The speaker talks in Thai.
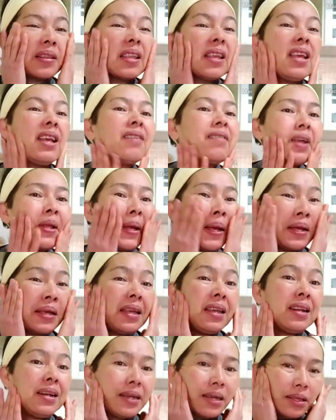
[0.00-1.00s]
ทิ้งไว้อย่าง
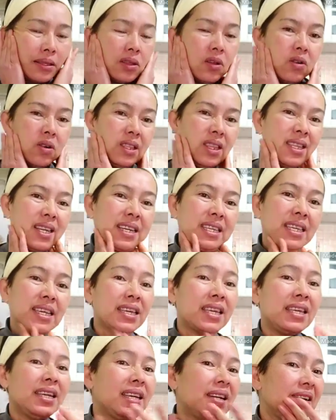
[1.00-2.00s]
นี้เลยนอนทั้งอย่า
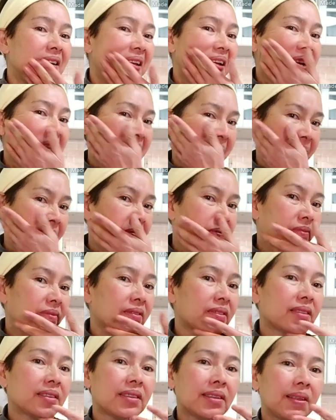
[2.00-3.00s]
งนี้เลยค่ะ
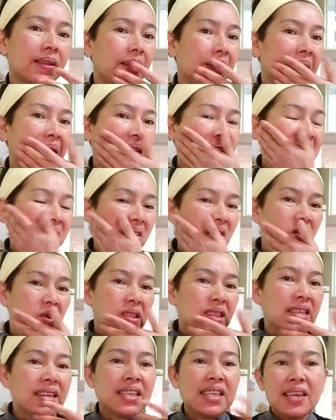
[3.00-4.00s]
นอน
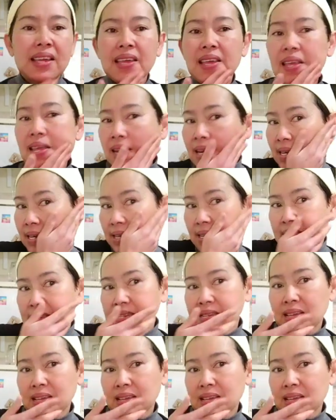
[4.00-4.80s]
ทั้งอย่างนี้เลย